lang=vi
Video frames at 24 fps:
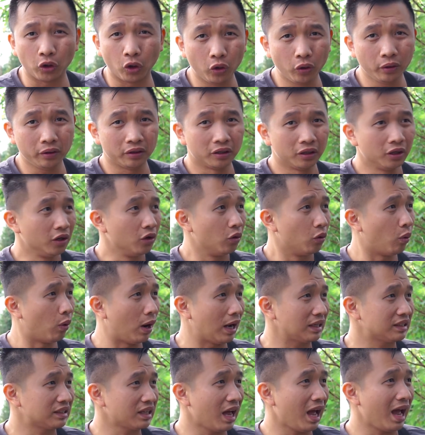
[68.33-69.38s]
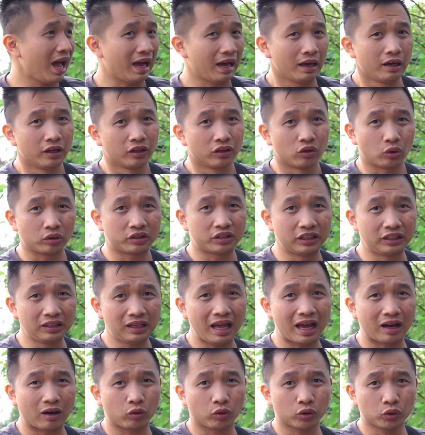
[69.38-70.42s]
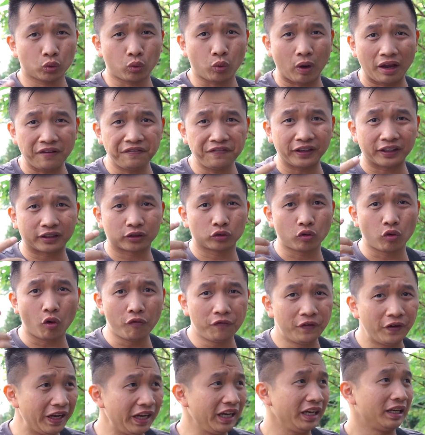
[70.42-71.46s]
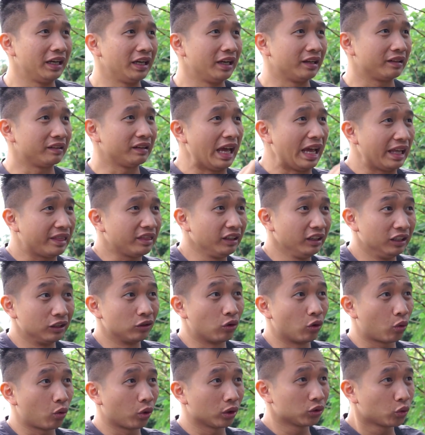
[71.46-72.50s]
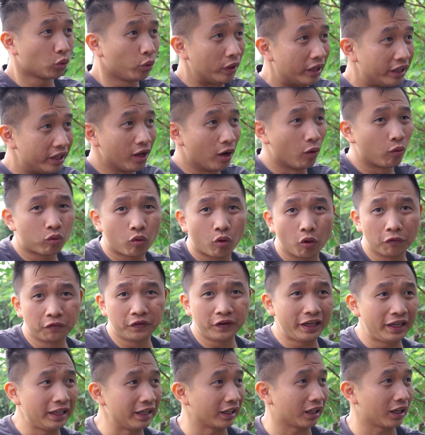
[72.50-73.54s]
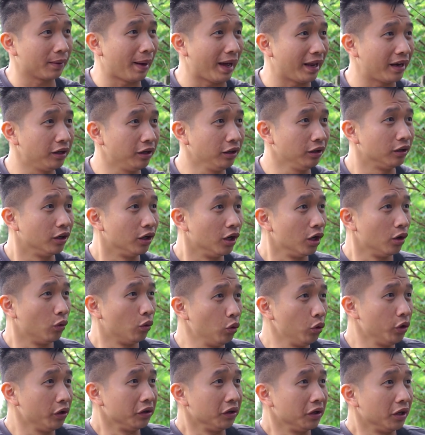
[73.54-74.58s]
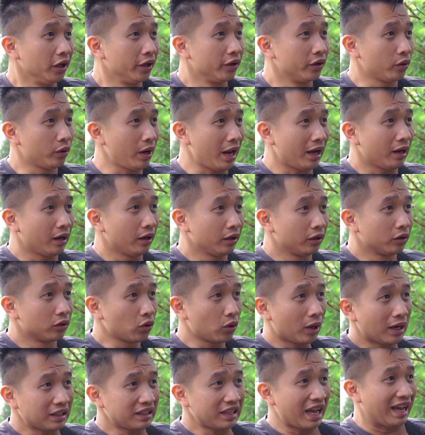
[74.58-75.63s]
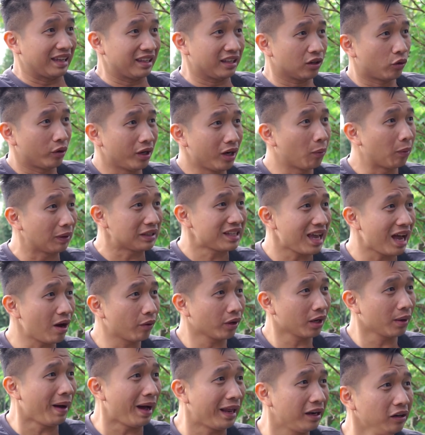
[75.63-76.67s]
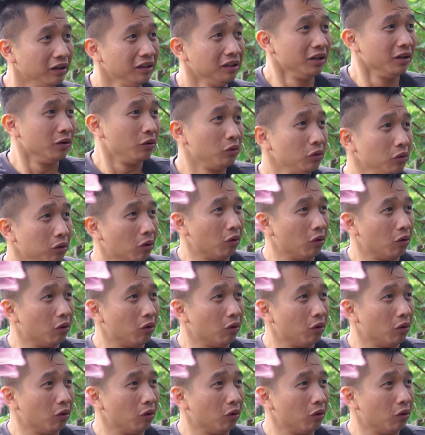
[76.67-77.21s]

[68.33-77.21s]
thôi, hóa ra nó chính là con quái vật Cô Vy, đệ tử của con quỷ đầu Cô Vy này các bạn ơi. Ui, nó đang nó đang nhả ra khói độc hay sao ấy các bạn ơi. Ui